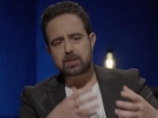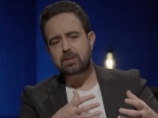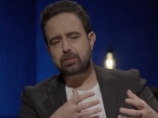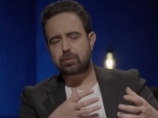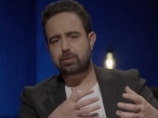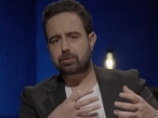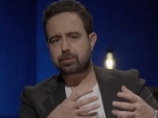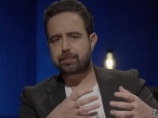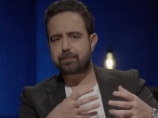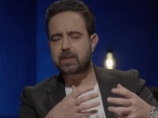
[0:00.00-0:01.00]

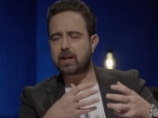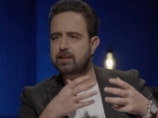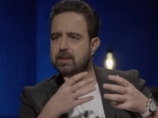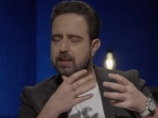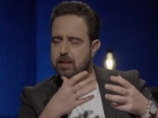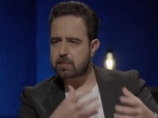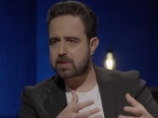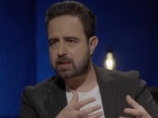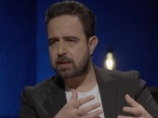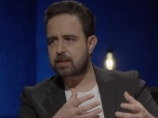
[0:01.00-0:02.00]
anlatıyoruz kendi
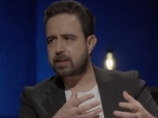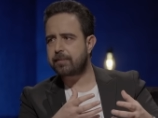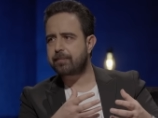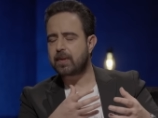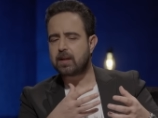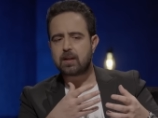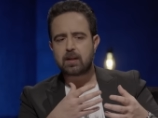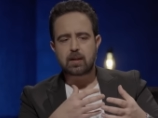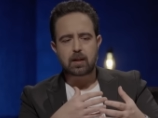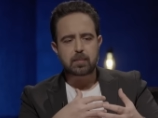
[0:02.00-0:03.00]
dilimizden de.
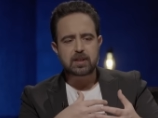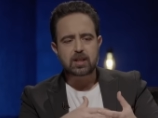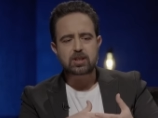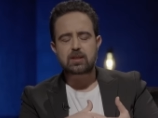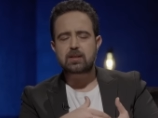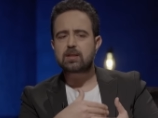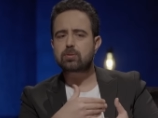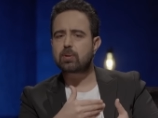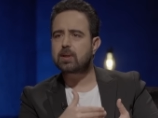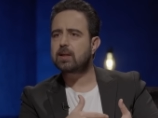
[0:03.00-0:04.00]
Ama yaşayana
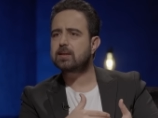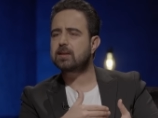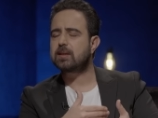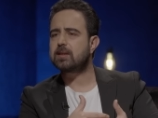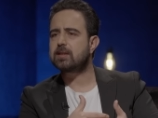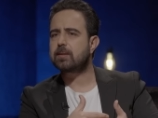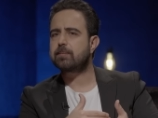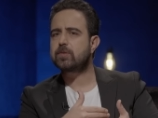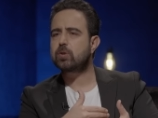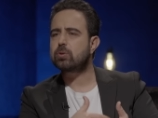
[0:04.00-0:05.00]
sorarak da
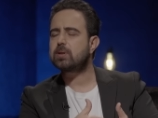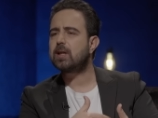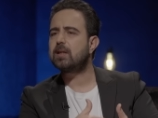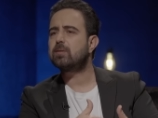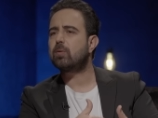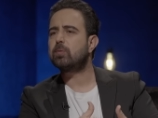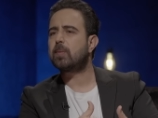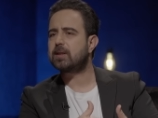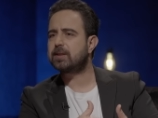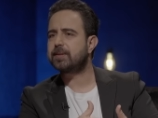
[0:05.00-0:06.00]
gideceğim. Çocuk gelin
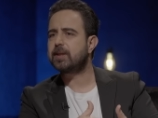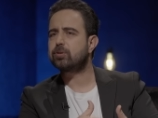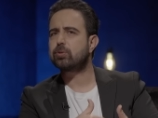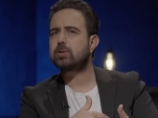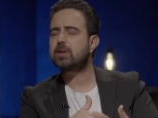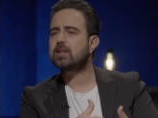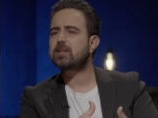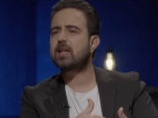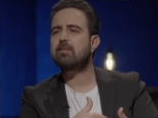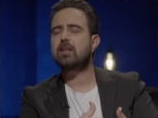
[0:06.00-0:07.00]
olmak, çocuk evet.
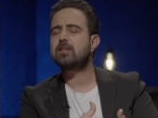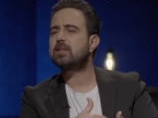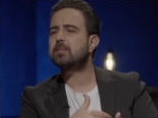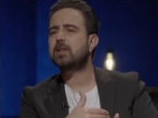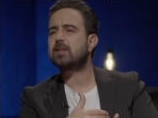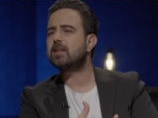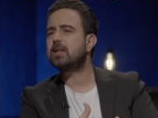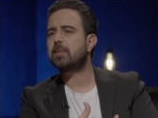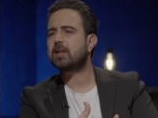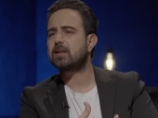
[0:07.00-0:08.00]
yaşta evlendirilmek ne
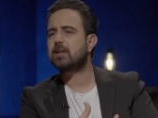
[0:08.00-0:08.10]
demek?